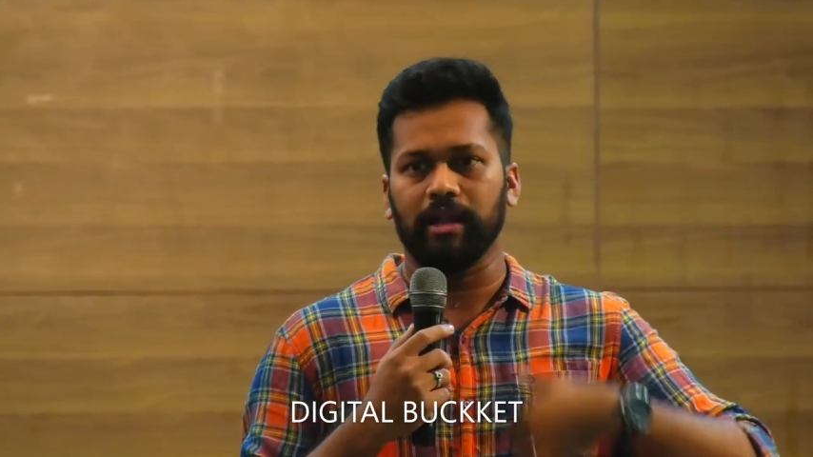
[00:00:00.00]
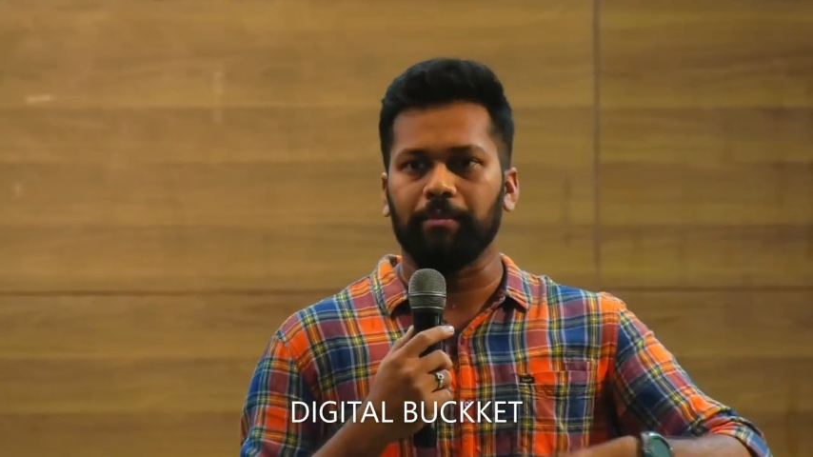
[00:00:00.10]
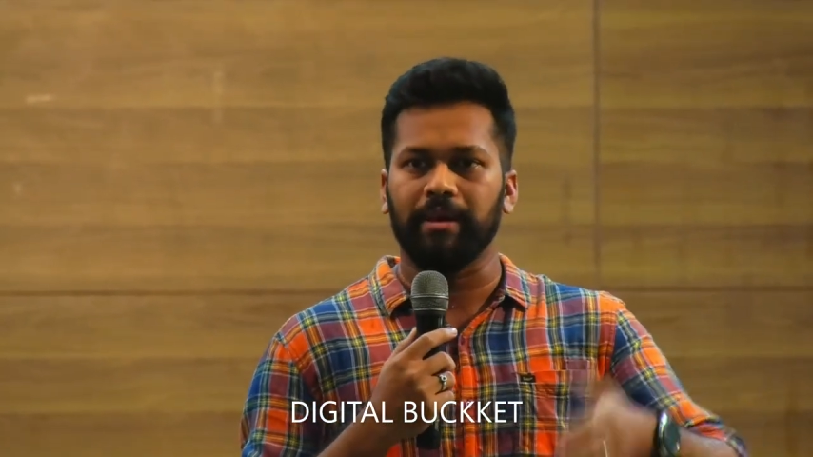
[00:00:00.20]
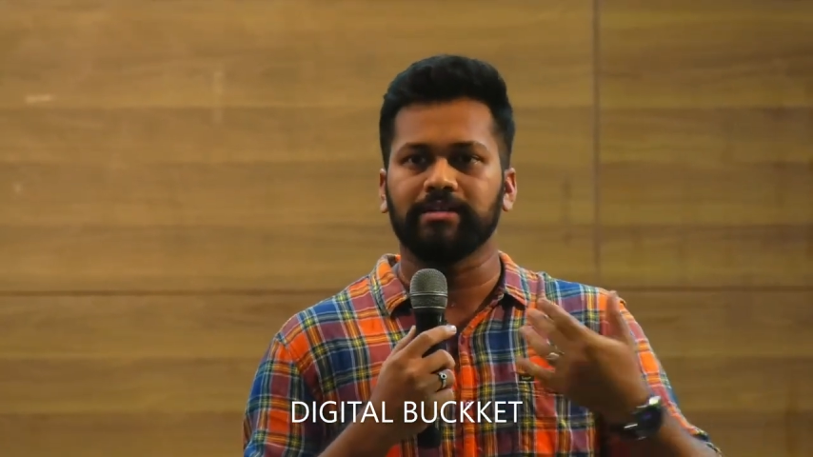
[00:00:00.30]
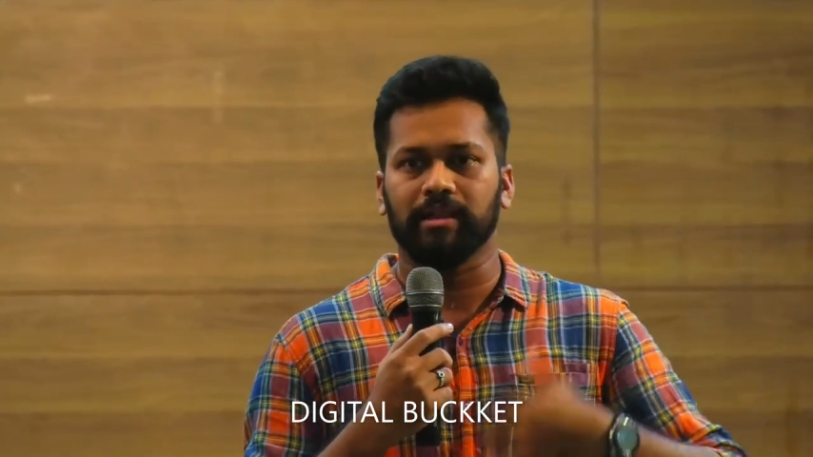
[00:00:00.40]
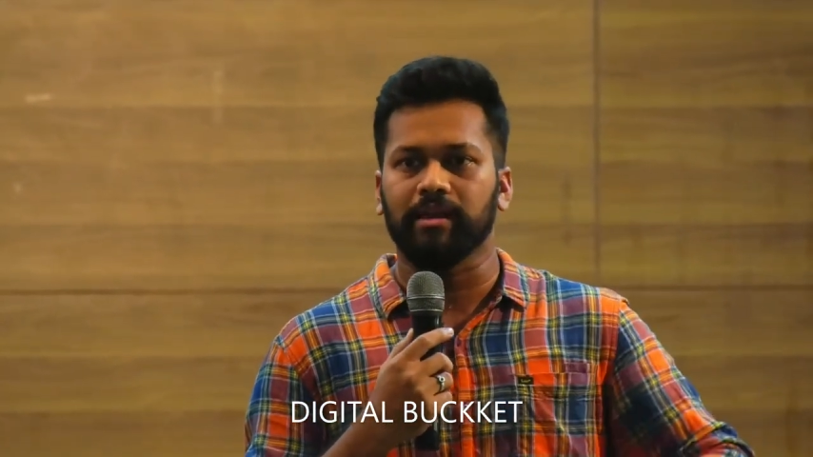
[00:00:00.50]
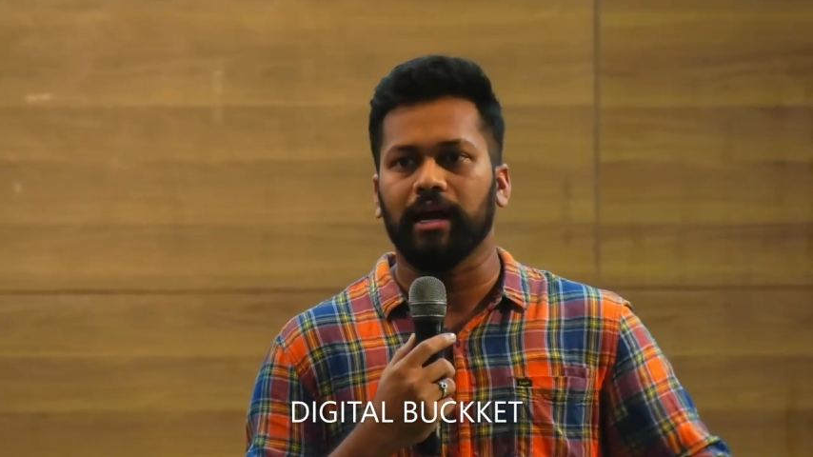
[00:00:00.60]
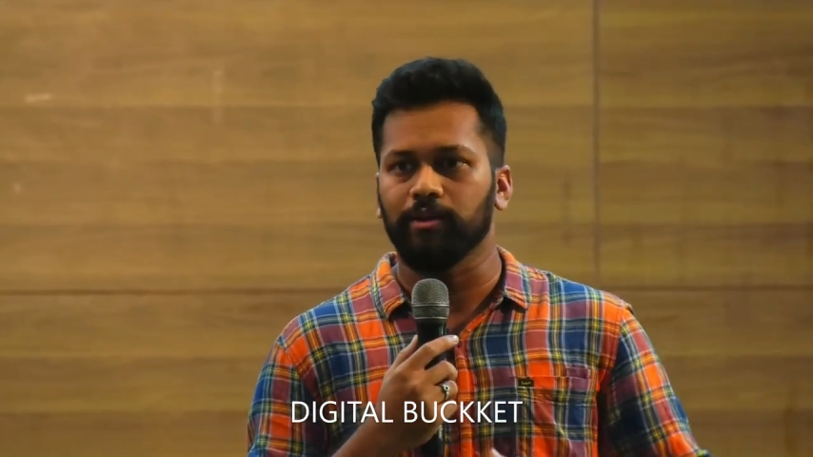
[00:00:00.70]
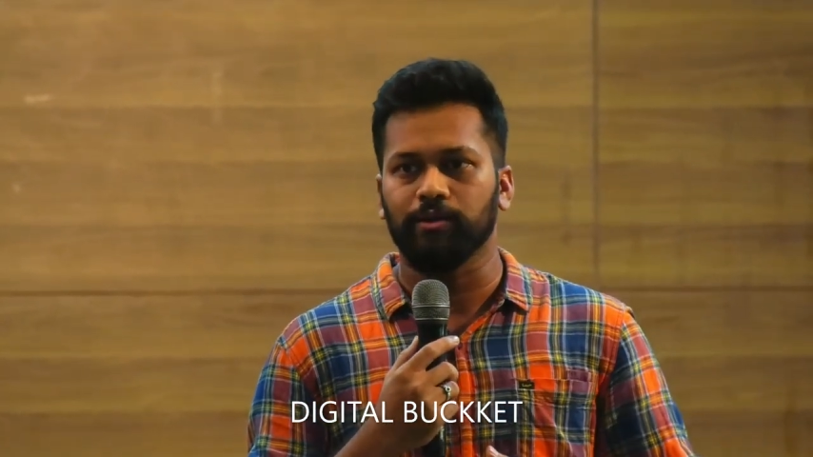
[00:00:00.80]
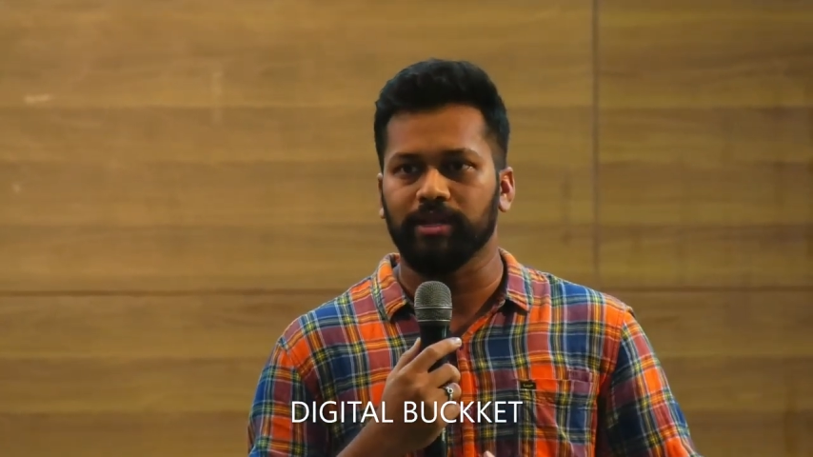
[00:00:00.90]
நான் பேசுகிறத
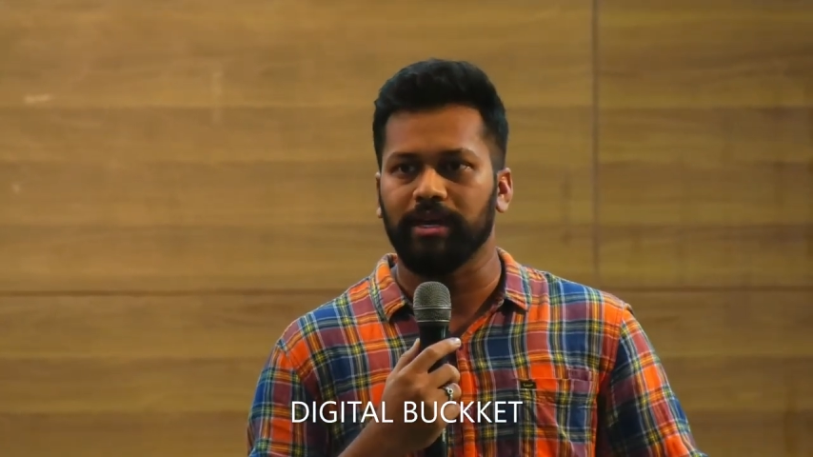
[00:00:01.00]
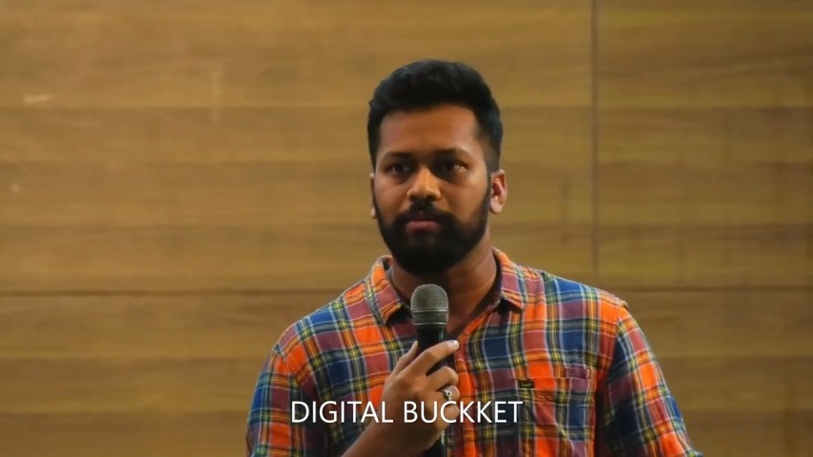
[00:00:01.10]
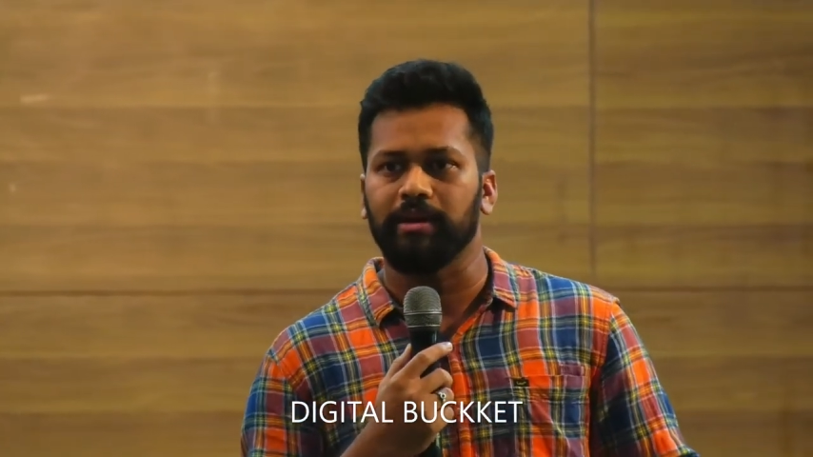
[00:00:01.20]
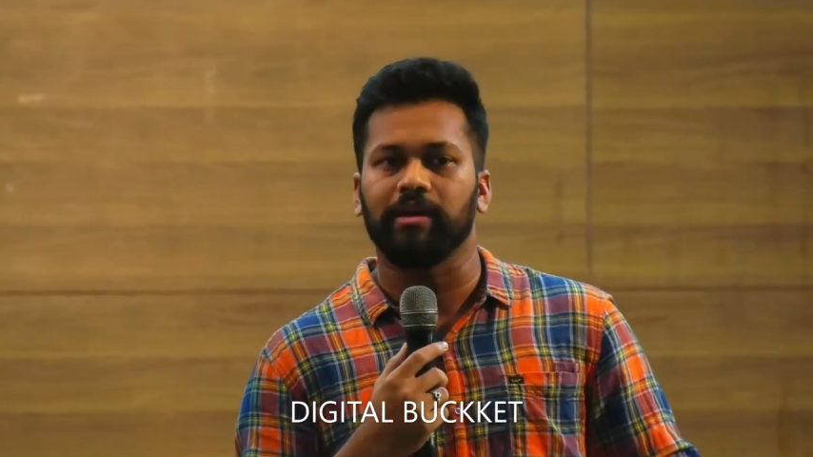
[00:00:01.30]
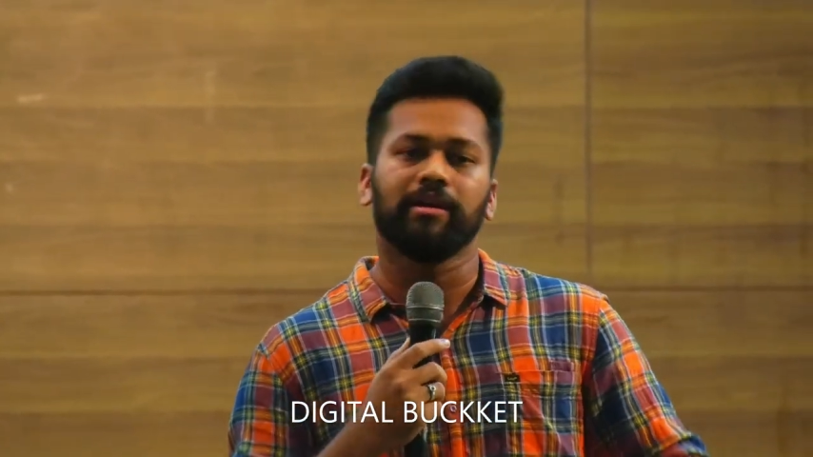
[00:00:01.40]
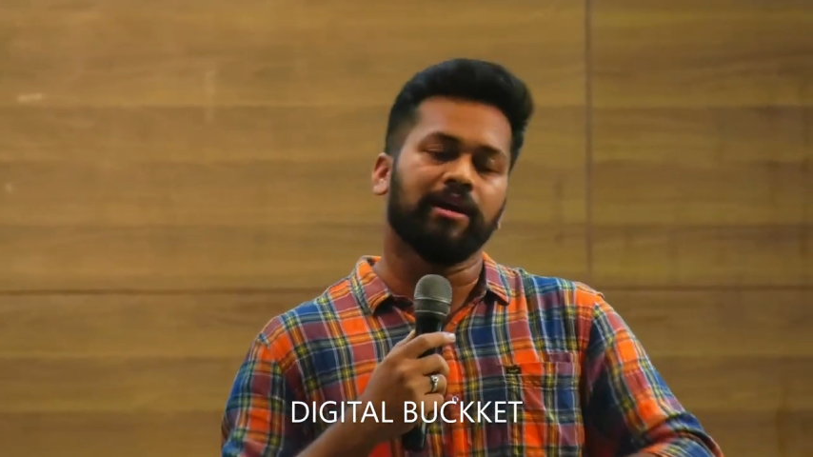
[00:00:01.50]
காது கொடுத்து கேட்பீங்க